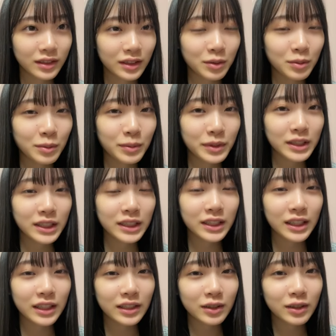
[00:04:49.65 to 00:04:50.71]
でも別に
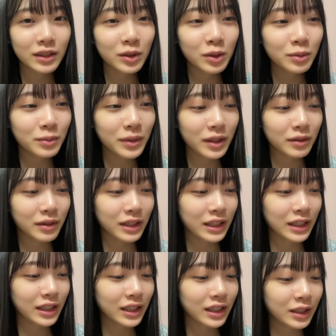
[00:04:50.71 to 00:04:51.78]
さ「それ今晩は
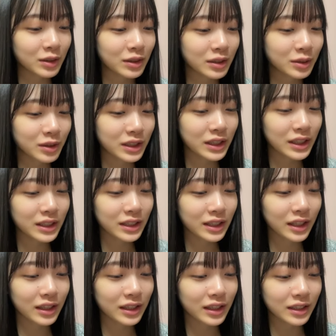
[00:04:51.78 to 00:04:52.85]
いかがお過ごしです
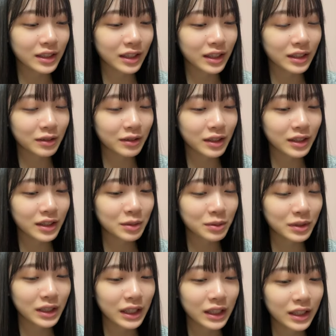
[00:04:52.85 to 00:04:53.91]
か?」ってさ言われても
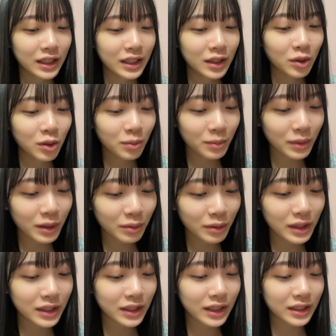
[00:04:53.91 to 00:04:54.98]
さ「こんばん
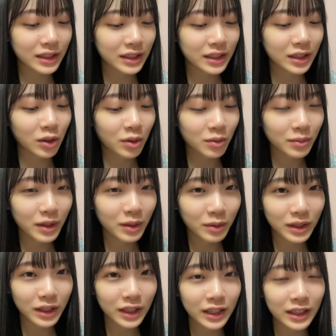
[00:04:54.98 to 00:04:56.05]
は」に対してさ「こんばん
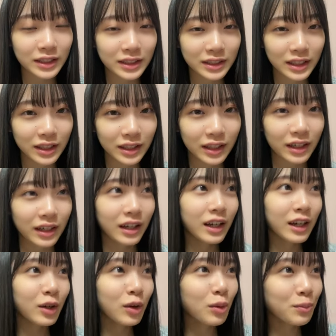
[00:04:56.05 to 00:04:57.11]
は」って返すじゃんだから「
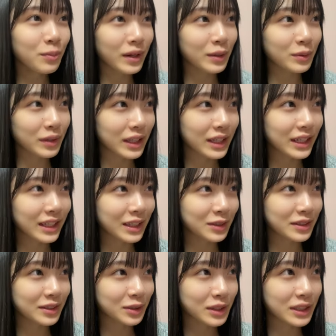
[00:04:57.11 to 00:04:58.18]
今晩はいかがお
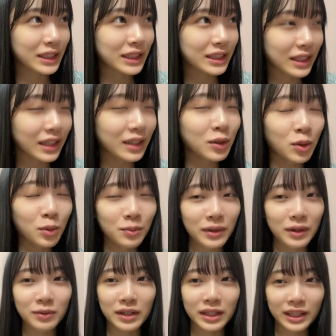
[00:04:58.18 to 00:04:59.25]
過ごしですか?」「今
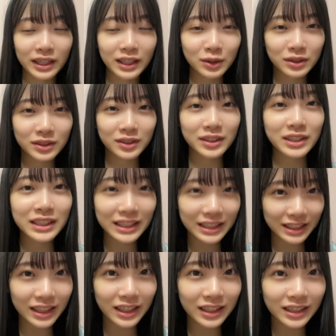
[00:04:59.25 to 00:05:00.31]
晩はいかがお過ごしで
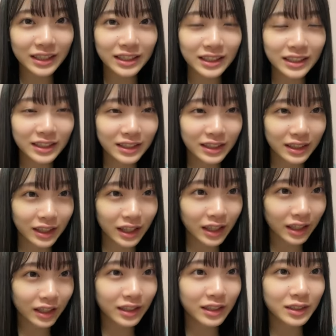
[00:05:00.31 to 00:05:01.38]
すか?」っ
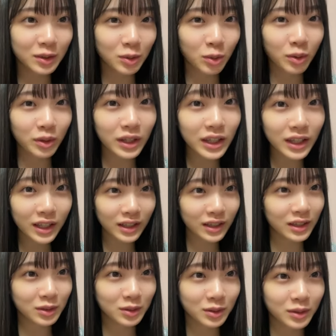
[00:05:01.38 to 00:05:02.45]
てこう言い合っ
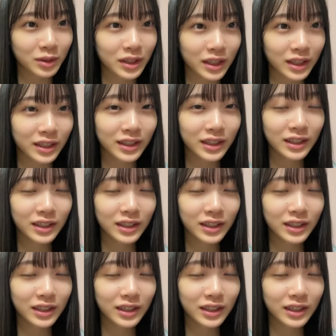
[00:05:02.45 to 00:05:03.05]
てる状態